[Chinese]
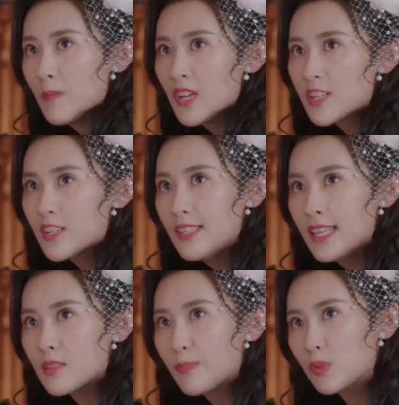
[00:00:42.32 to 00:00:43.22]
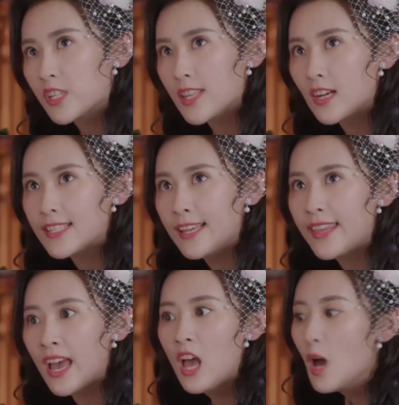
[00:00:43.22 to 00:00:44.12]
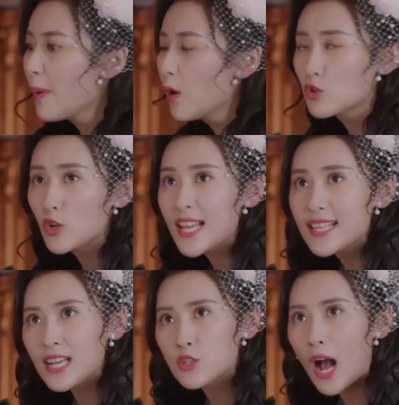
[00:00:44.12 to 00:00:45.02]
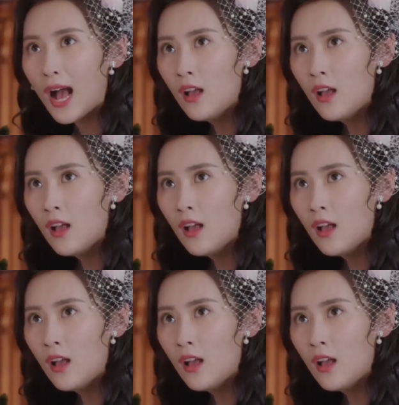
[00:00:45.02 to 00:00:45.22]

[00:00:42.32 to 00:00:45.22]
明明是你不知道检点，被我捉奸在床。